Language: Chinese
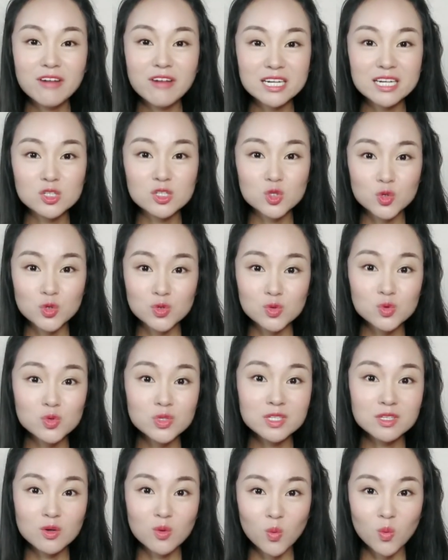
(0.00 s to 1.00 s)
发着纯
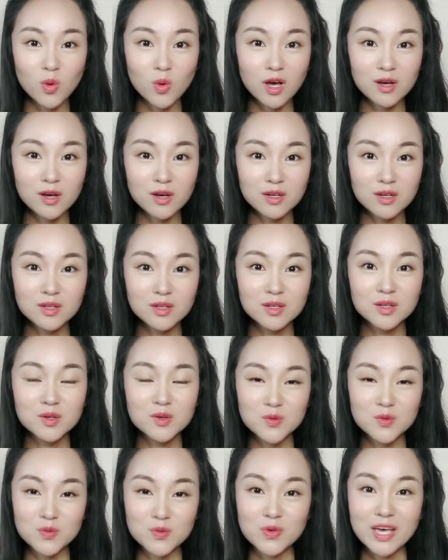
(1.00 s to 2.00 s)
粹的光
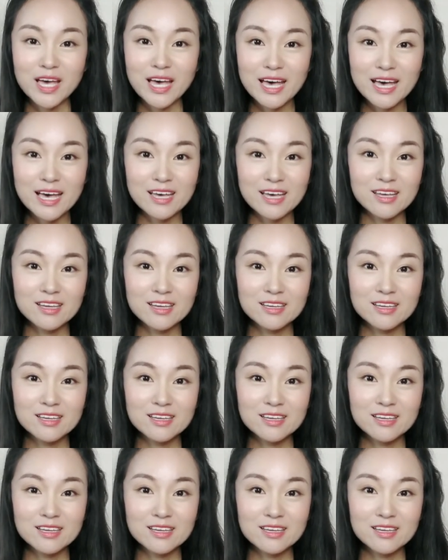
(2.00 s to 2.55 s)
与爱。